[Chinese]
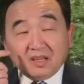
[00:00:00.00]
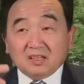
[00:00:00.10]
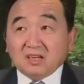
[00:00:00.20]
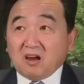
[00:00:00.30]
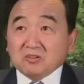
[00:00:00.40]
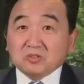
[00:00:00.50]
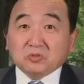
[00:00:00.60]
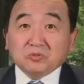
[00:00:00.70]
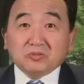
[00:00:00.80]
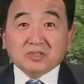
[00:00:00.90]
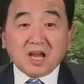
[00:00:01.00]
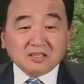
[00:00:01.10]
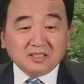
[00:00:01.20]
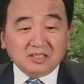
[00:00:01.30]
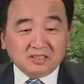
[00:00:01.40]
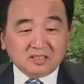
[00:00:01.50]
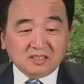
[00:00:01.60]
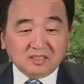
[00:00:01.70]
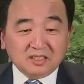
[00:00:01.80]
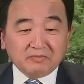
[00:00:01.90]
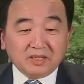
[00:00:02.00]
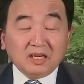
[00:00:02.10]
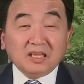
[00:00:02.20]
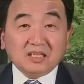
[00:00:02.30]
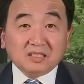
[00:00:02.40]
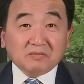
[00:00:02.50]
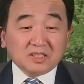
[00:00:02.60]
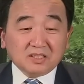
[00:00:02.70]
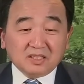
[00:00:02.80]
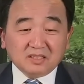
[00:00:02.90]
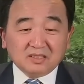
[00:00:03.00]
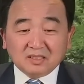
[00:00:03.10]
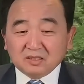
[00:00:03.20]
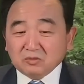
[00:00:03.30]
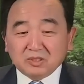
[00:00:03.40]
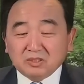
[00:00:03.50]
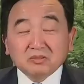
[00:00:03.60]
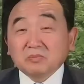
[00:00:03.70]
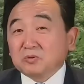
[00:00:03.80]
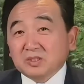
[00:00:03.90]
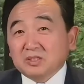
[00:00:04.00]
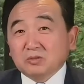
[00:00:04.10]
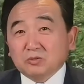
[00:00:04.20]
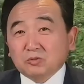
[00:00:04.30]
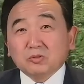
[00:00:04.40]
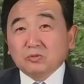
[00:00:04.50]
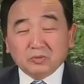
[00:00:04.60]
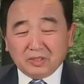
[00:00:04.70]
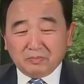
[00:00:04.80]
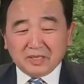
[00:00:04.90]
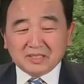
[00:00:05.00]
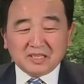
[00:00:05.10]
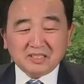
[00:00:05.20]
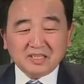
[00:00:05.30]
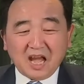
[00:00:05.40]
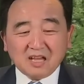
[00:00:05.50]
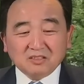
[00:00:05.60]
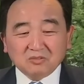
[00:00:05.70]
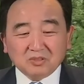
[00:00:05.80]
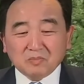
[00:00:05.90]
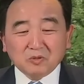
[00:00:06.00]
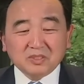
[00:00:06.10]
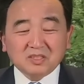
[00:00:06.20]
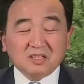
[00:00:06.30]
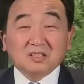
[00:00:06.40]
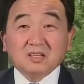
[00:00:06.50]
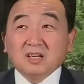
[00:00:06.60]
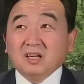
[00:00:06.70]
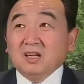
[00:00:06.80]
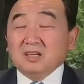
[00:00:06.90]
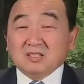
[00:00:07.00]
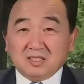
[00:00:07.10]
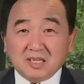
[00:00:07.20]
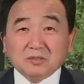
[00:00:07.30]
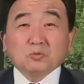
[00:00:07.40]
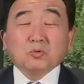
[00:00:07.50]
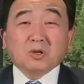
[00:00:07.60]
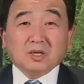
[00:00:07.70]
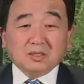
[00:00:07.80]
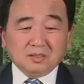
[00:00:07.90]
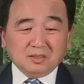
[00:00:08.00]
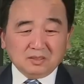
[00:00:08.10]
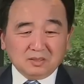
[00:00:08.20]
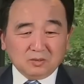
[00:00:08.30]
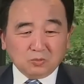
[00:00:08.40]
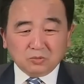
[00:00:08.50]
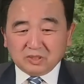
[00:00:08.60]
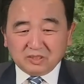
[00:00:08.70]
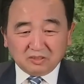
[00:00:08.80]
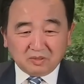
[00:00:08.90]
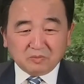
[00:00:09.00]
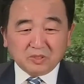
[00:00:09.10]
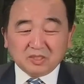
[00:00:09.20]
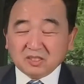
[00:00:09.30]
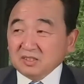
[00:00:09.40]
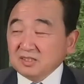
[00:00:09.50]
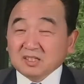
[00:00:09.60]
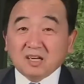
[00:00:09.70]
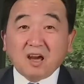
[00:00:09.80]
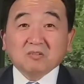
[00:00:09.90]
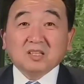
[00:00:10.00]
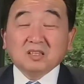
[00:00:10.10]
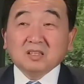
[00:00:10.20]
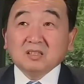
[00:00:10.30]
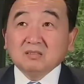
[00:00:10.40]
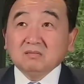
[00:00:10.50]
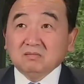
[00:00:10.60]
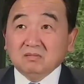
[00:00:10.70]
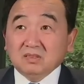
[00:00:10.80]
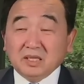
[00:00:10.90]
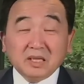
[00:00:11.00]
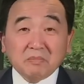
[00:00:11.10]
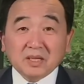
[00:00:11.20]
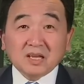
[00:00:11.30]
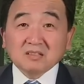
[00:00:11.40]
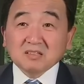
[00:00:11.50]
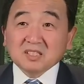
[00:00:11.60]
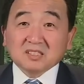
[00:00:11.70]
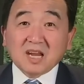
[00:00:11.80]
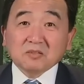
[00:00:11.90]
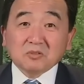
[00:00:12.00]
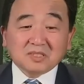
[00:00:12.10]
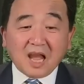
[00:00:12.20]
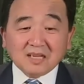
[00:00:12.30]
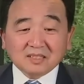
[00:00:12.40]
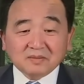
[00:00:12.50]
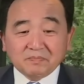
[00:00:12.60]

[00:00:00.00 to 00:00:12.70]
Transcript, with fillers: 老人出去抗议是因为利益的问题，那个东西就那么回事，说你别介意啊，就那么回事儿。见多了，故事就那么回事儿。那个老人，你也没看到警察去打他。